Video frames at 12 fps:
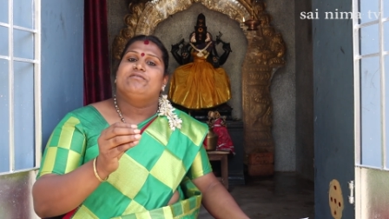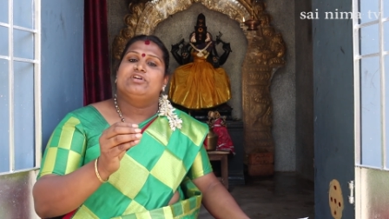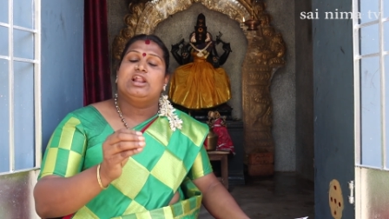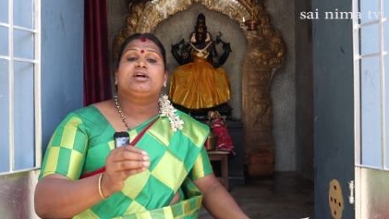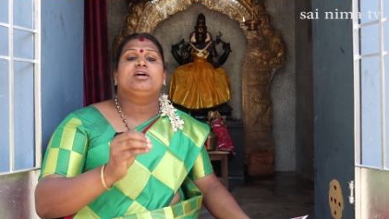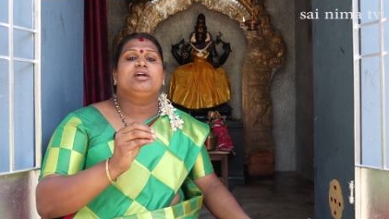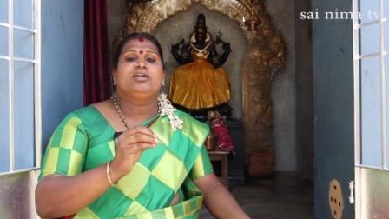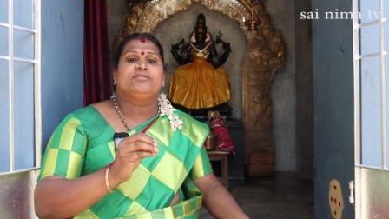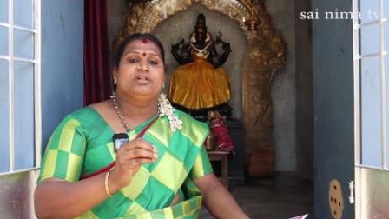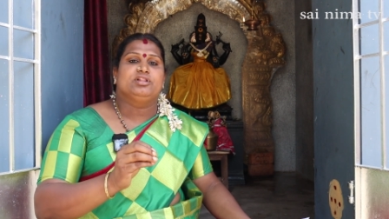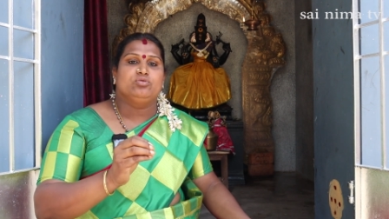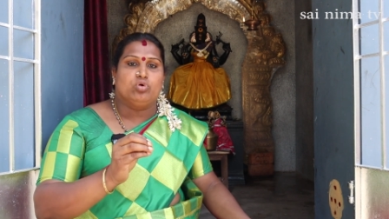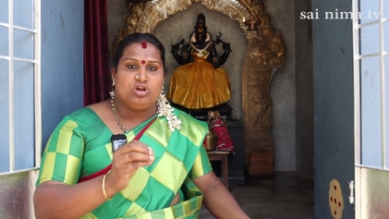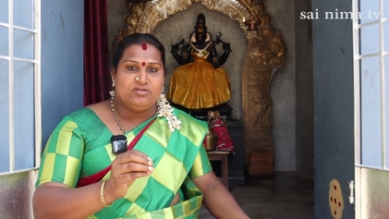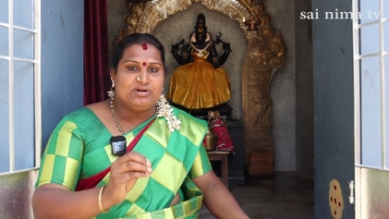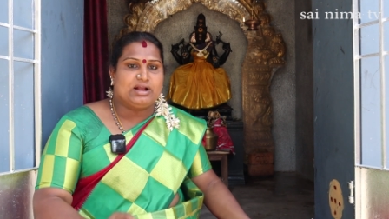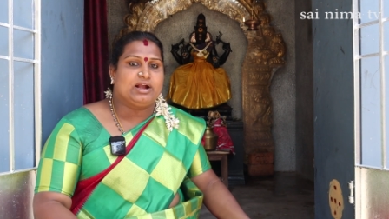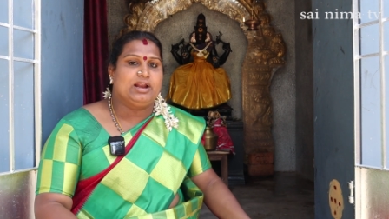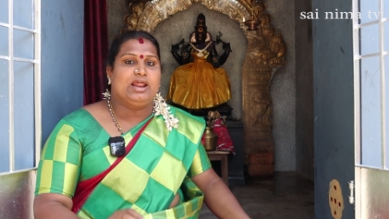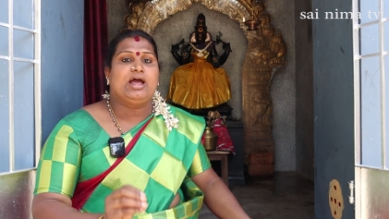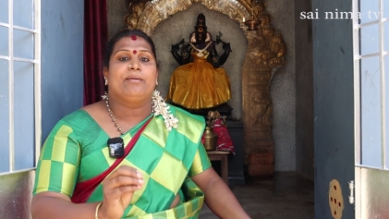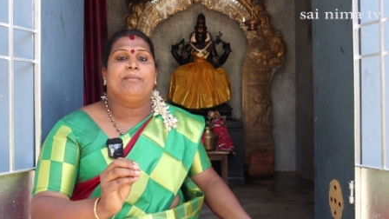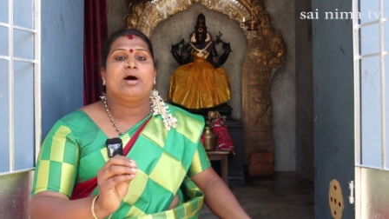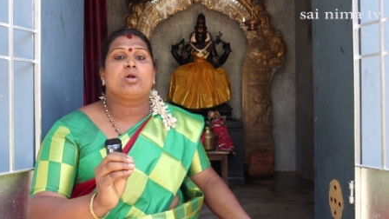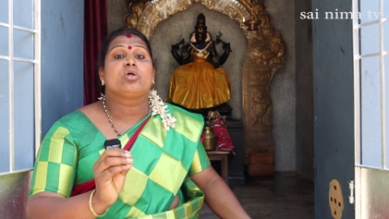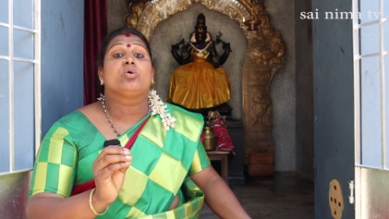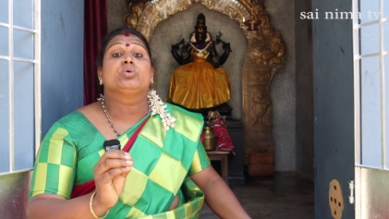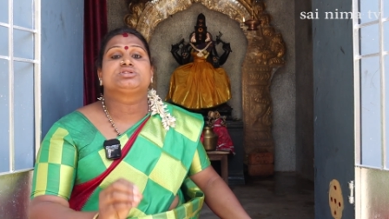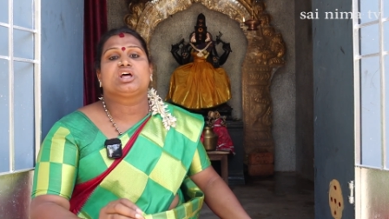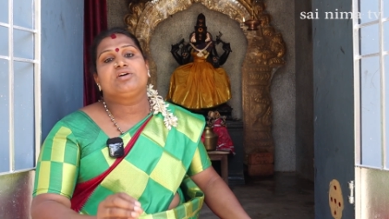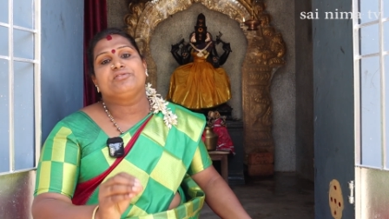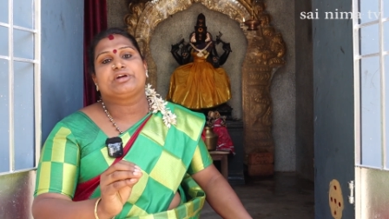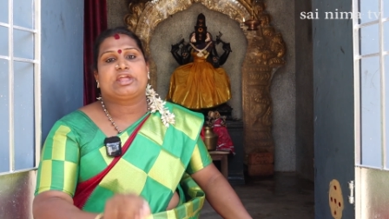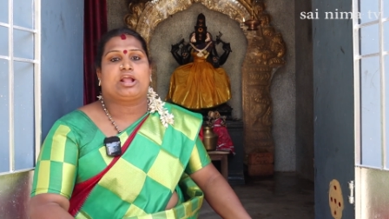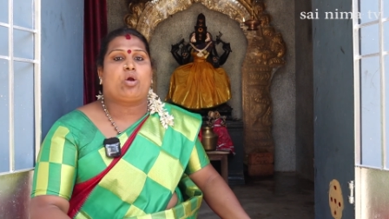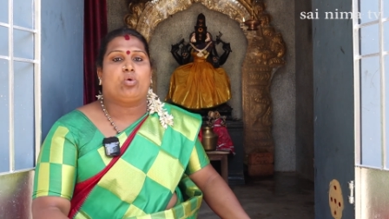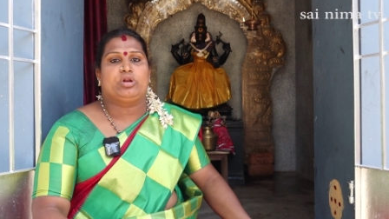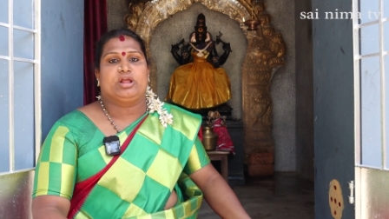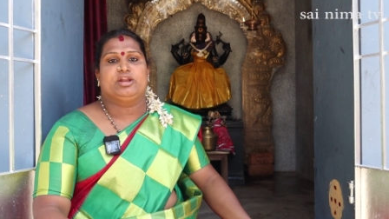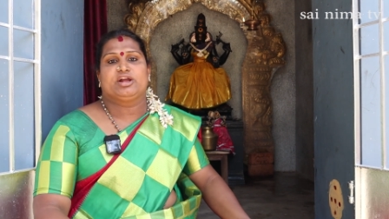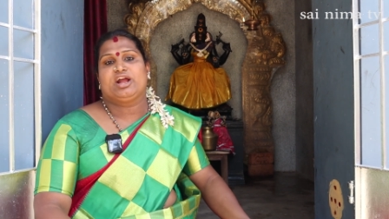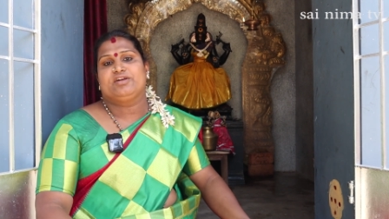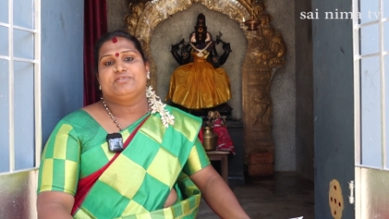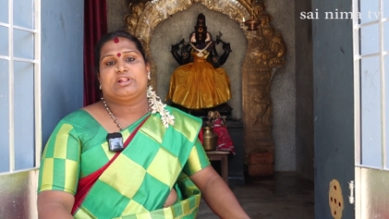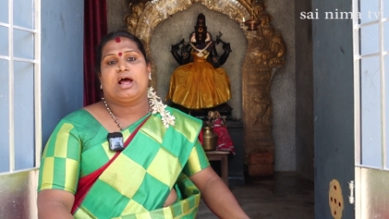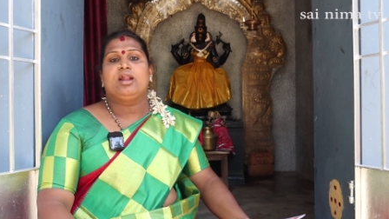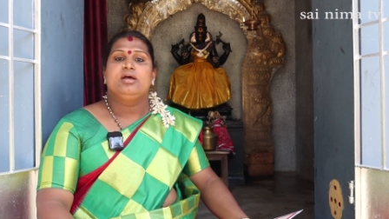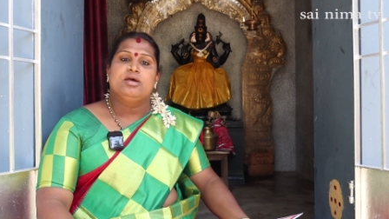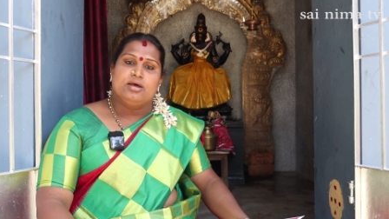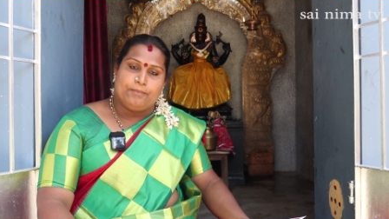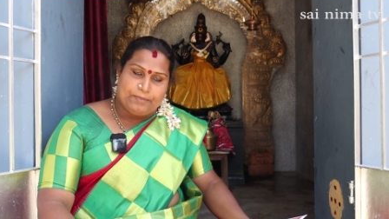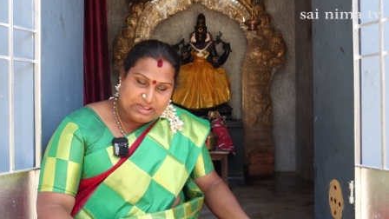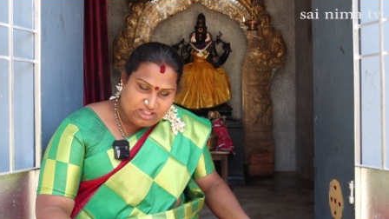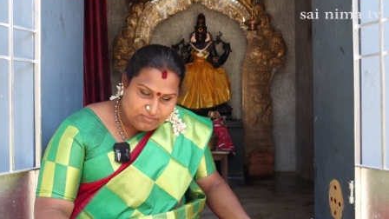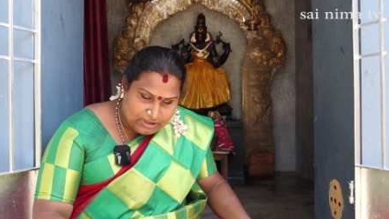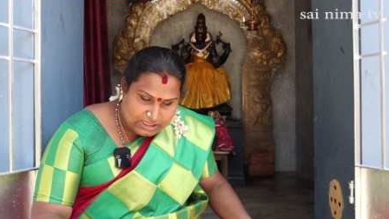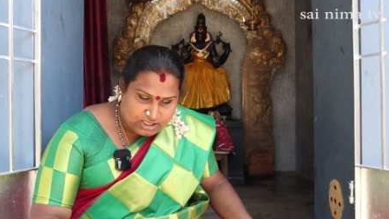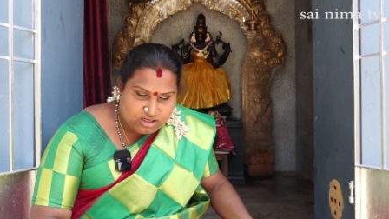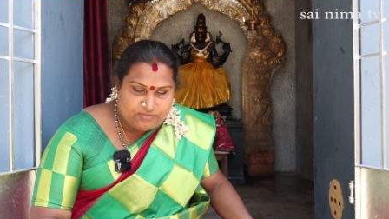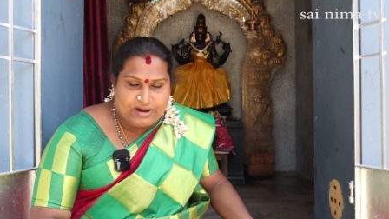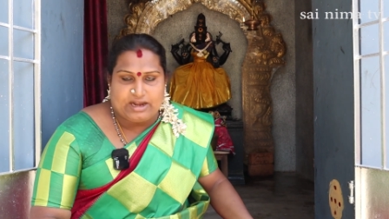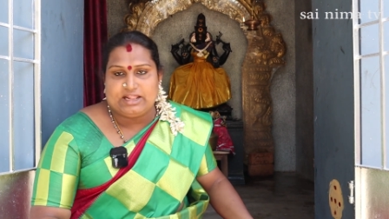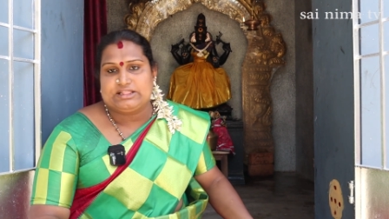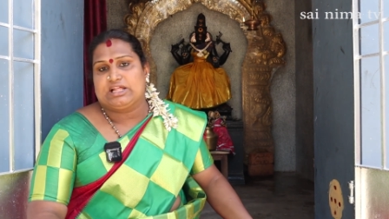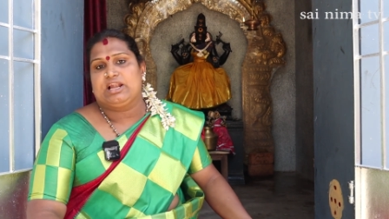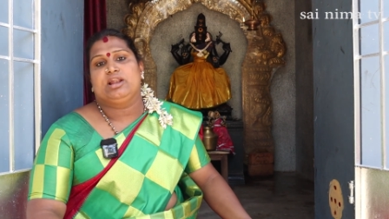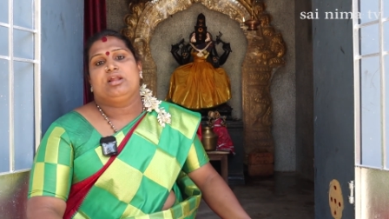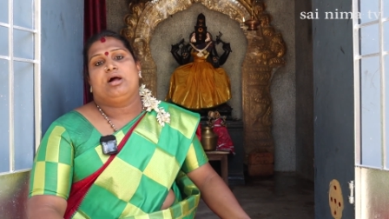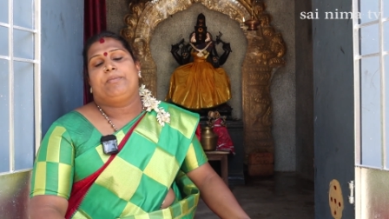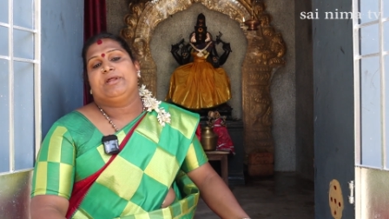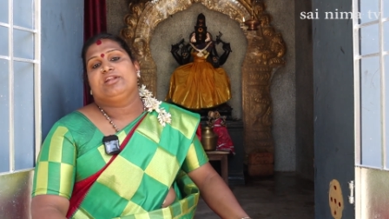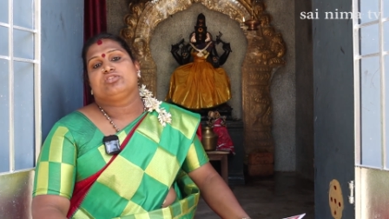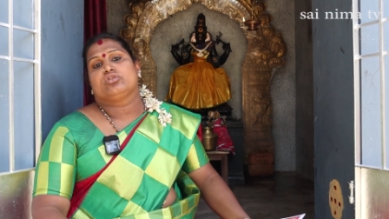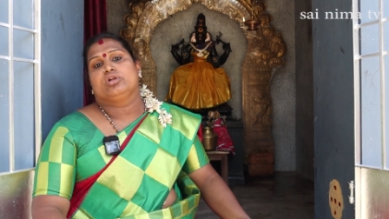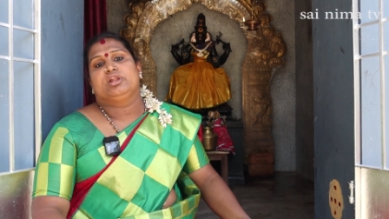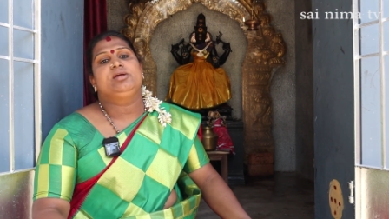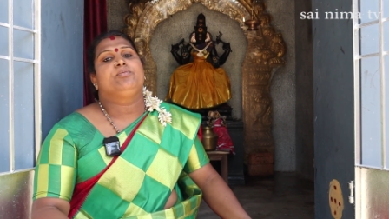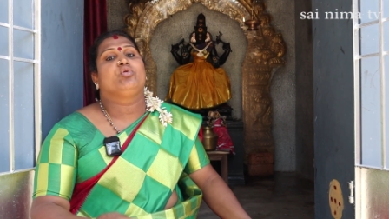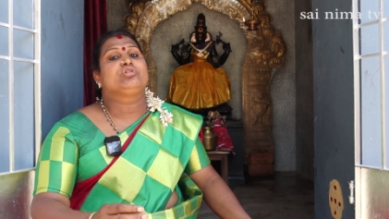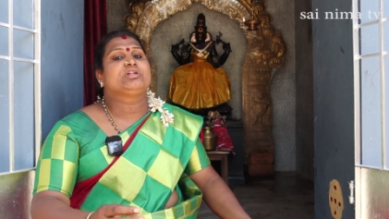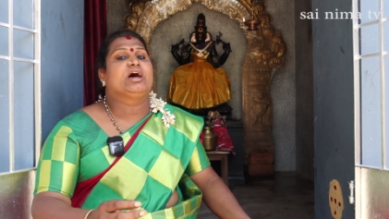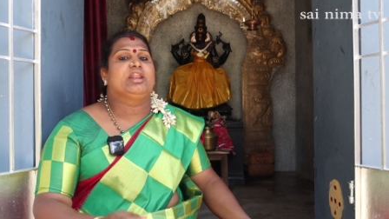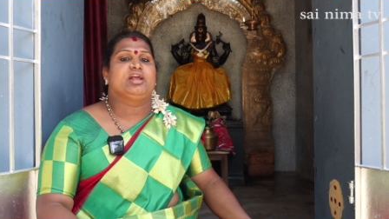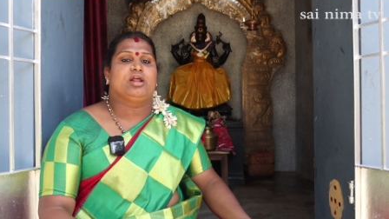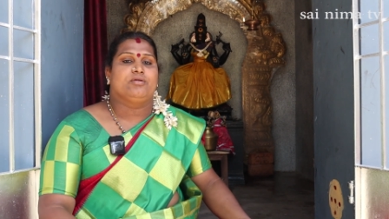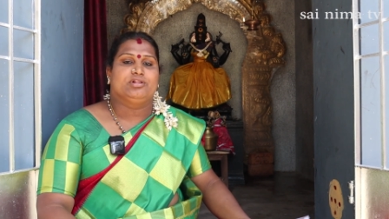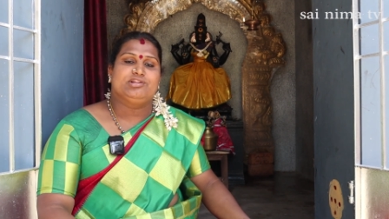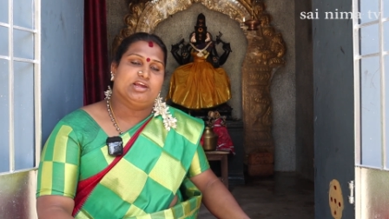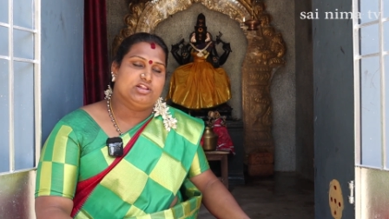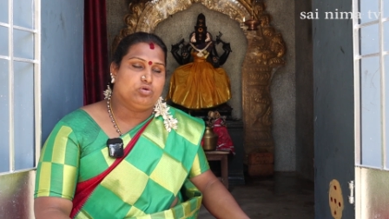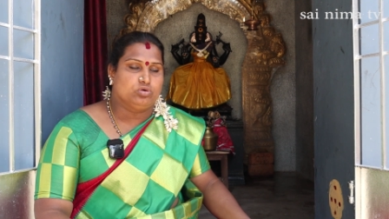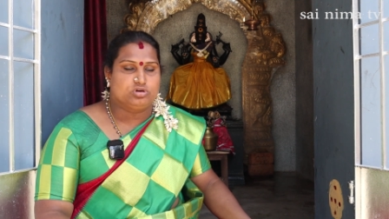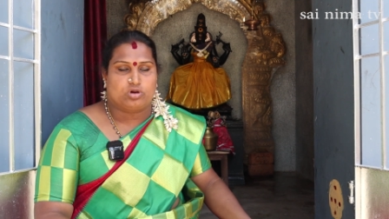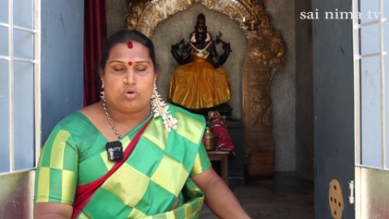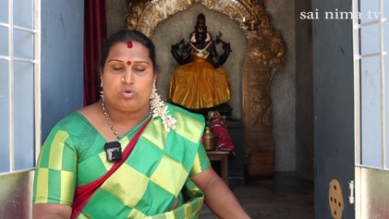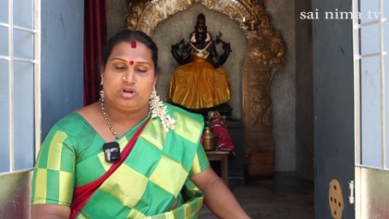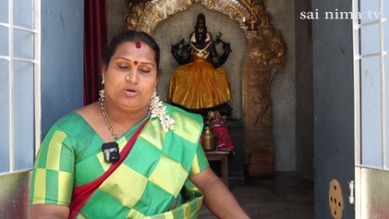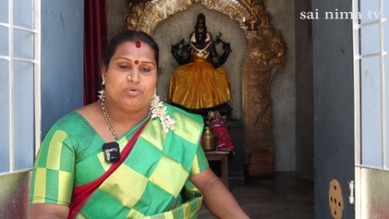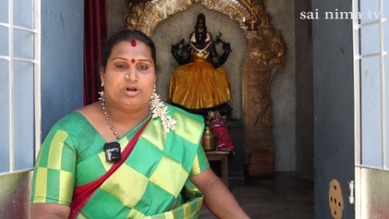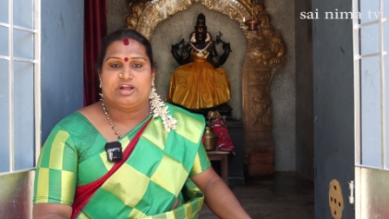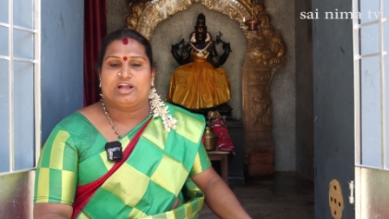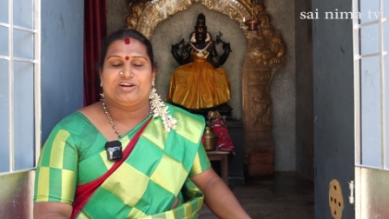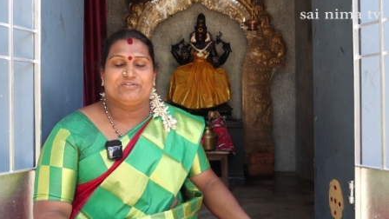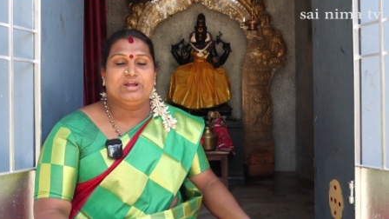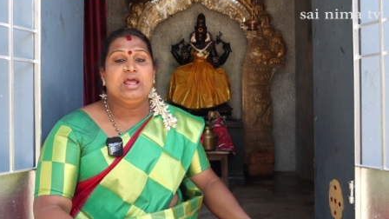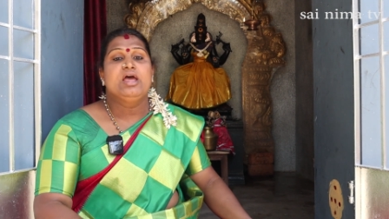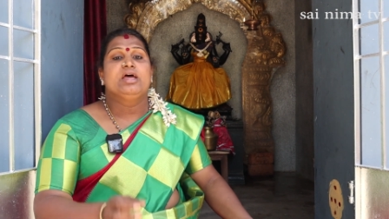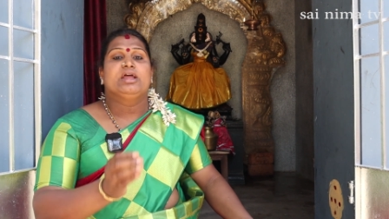விளக்கில் வந்து ஒளி விளக்கில் அம்பாளுடைய உத்தரவு கேட்கக்கூடிய நிகழ்வு தான் பதிவிலக்கு வர்ணித்தல் அப்படின்னு சொல்லி பூசாரிகள் வந்து செய்து கொண்டிருக்கக்கூடிய ஒரு நிகழ்வு